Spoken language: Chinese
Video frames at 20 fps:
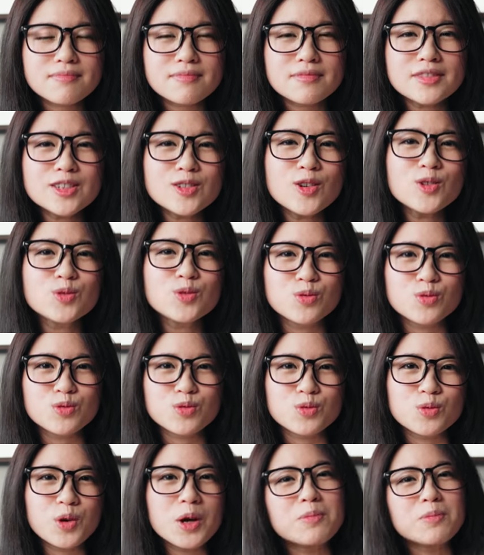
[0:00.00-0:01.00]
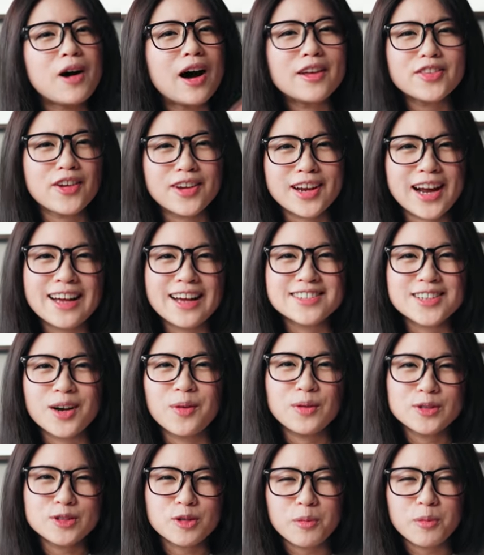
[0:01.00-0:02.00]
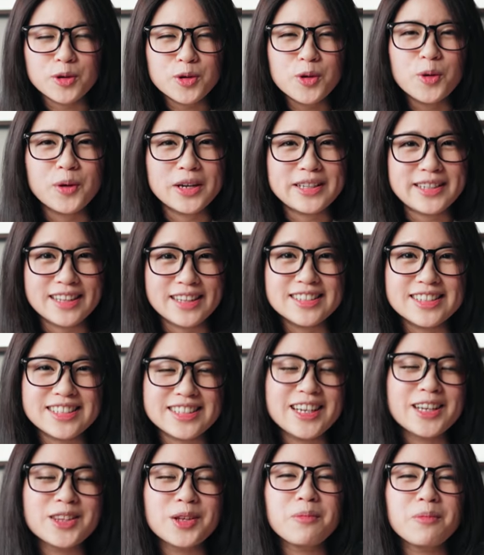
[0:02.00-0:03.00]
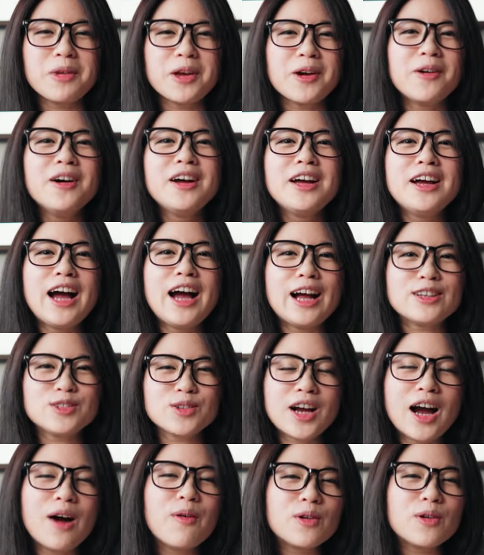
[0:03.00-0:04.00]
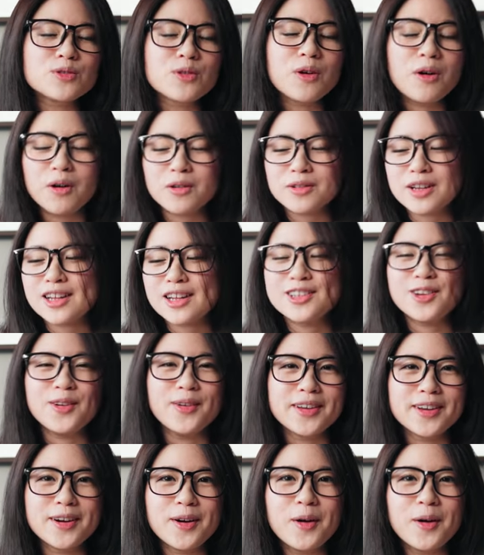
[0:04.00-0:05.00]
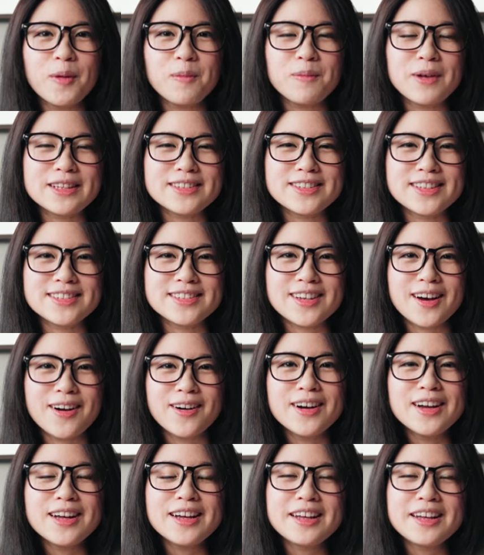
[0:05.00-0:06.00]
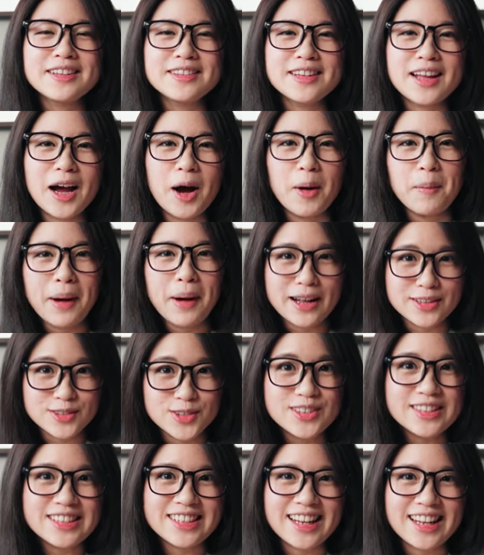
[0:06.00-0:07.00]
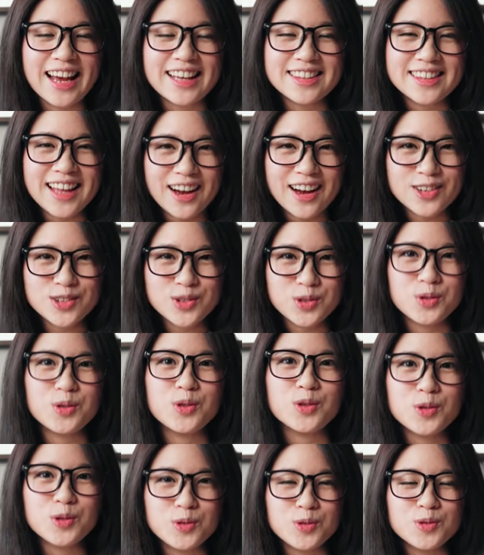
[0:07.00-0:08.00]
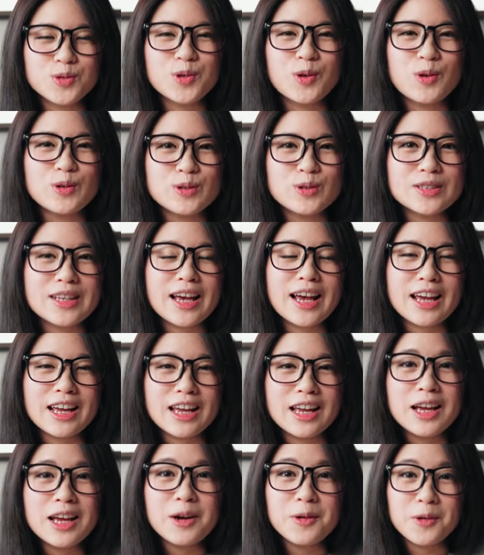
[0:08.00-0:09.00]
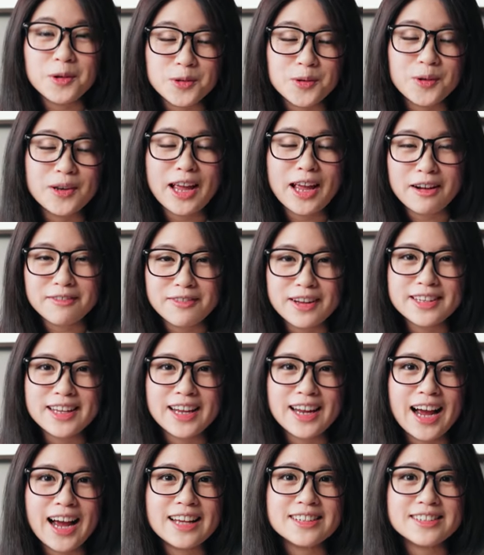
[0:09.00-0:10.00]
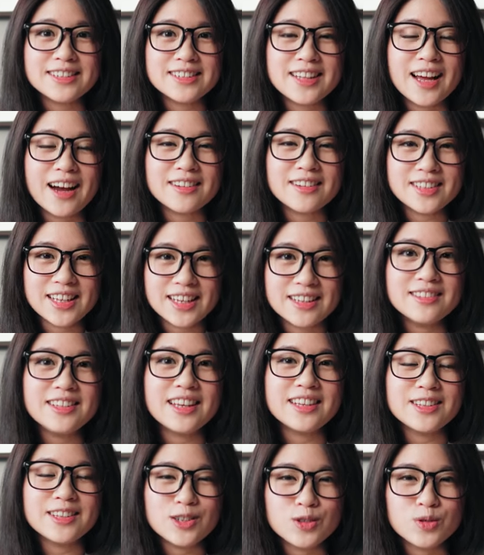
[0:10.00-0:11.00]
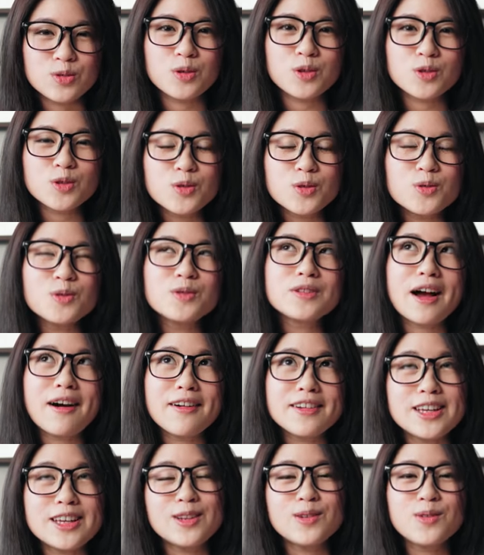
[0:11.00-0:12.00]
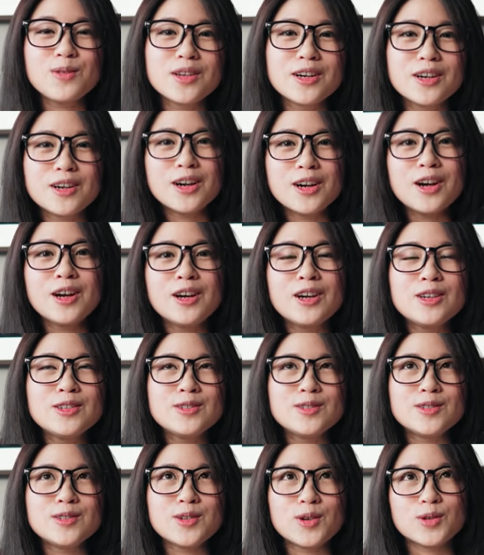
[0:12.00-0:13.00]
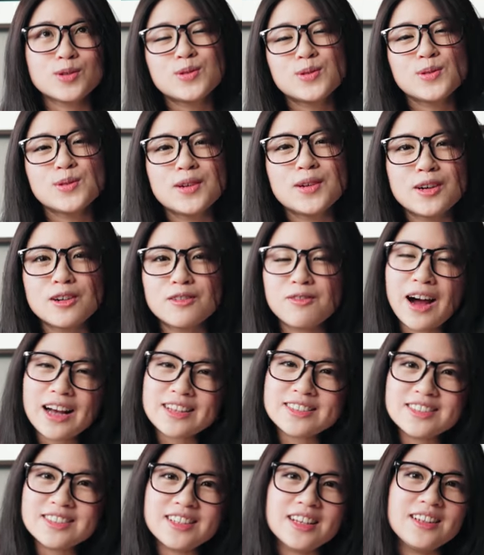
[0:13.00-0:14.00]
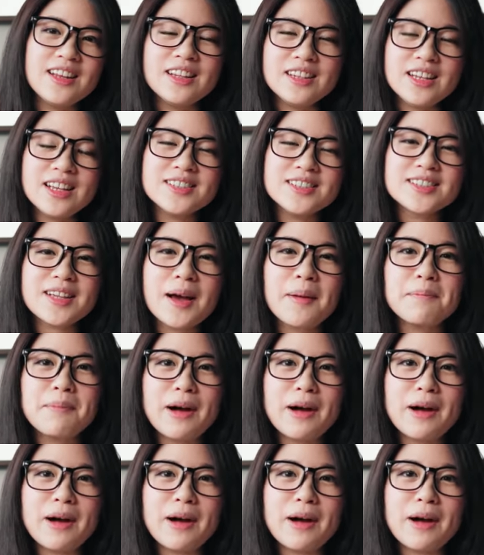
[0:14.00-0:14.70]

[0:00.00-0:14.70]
那时候主厨我也不知道他到底看上我什么，因为我一点经验都没有。他就看我说：“哦，那你有一个烘焙证照，那好吧，你就进来当学徒。”所以我就在维多利亚饭店开始当甜点的学徒，然后一路呢就有去了法式甜点店上